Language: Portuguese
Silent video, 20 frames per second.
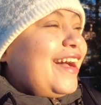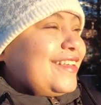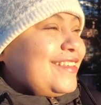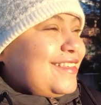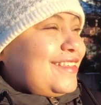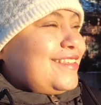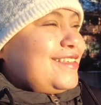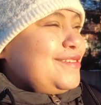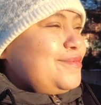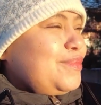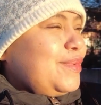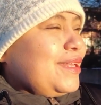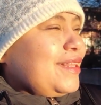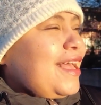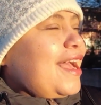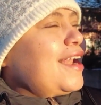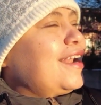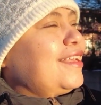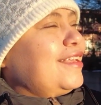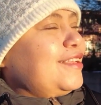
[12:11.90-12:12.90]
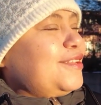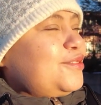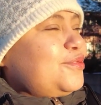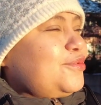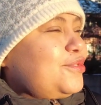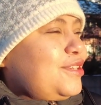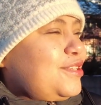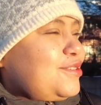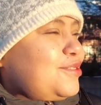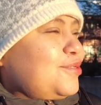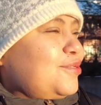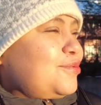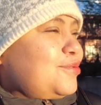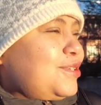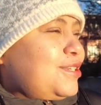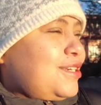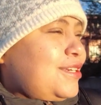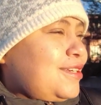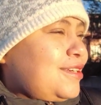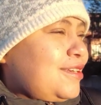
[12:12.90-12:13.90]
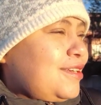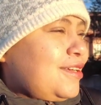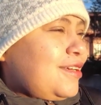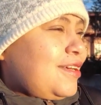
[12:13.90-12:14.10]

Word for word: acima da linha do horizonte.